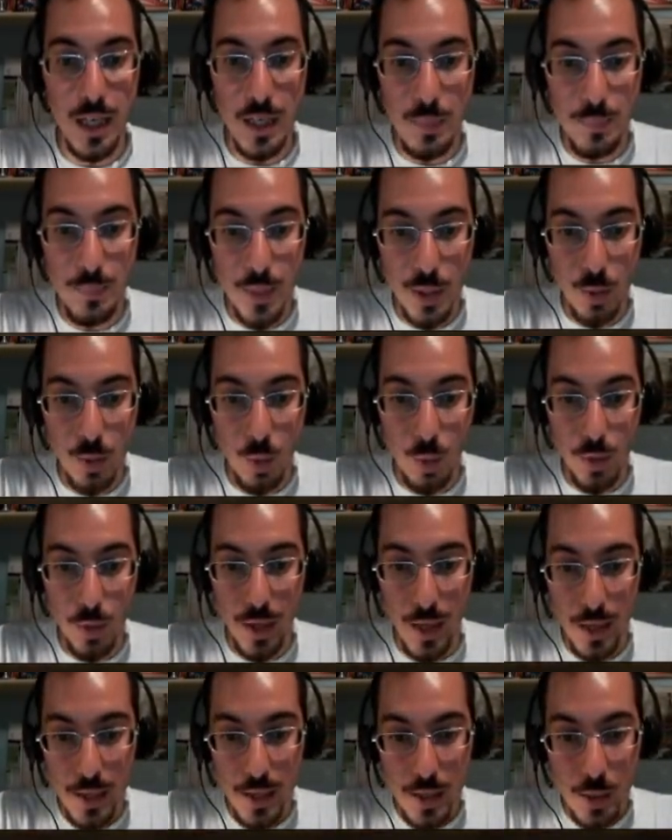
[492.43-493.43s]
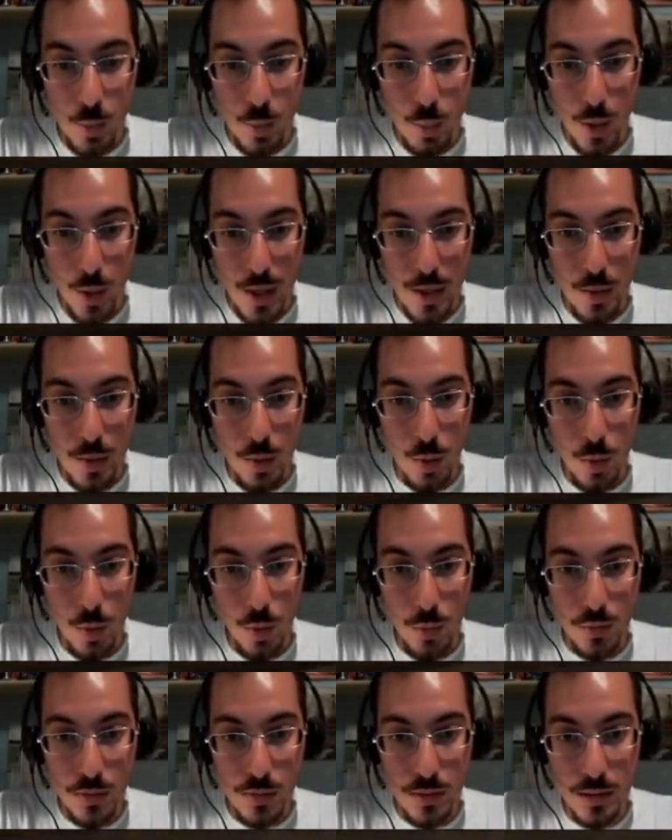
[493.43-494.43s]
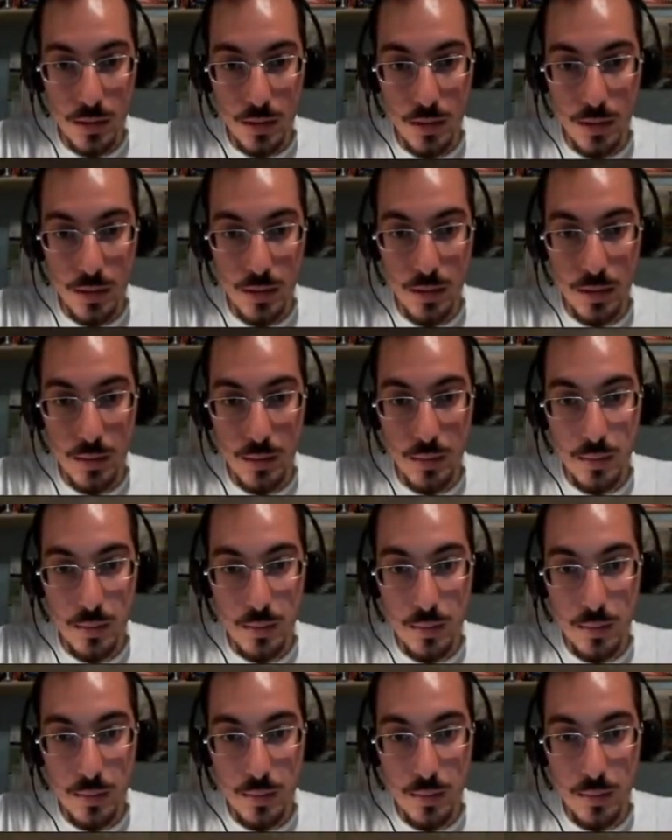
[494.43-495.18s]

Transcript: il piccone, quello di